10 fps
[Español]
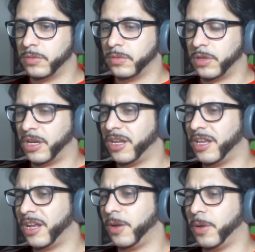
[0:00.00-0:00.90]
Qué
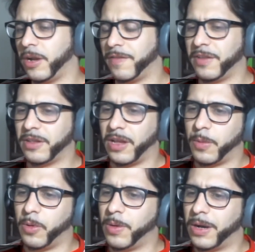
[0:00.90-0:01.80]
genial es ver a Fett, a
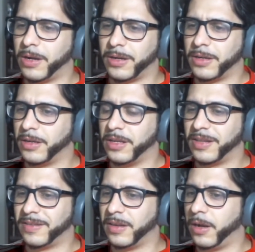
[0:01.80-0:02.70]
Boba en esta
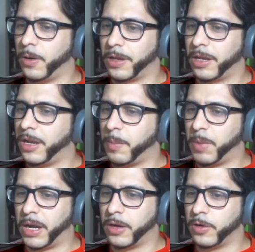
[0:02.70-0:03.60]
serie. La verdad que la
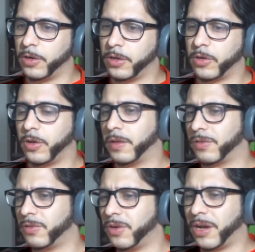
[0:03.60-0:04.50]
pegaron con esto, con
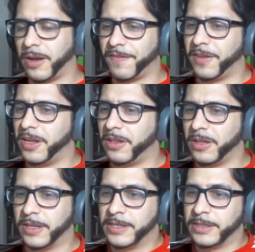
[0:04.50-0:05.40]
Ahsoka, Fed.
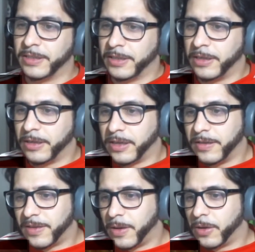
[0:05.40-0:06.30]
Fett. Quién
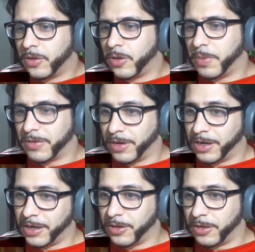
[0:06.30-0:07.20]
sabe qué otro
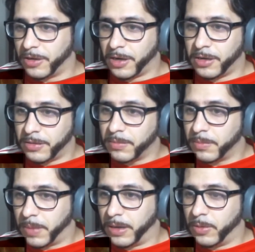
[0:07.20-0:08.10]
personaje nos tendrán
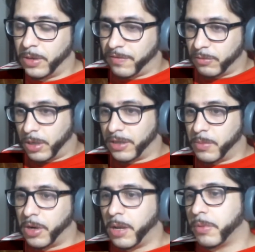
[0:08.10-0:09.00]
para una futura
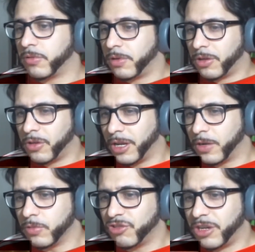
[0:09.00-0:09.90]
temporada. Por suerte,
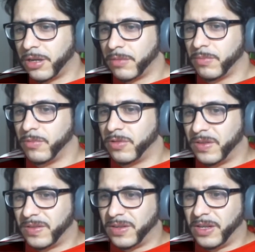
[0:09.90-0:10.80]
escuché, no
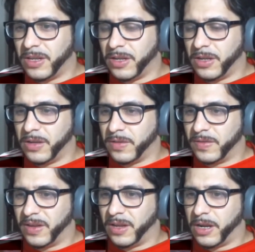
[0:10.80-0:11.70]
sé si,
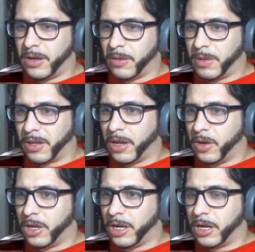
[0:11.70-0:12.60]
era verdad
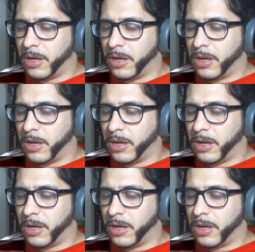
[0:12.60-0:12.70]
o era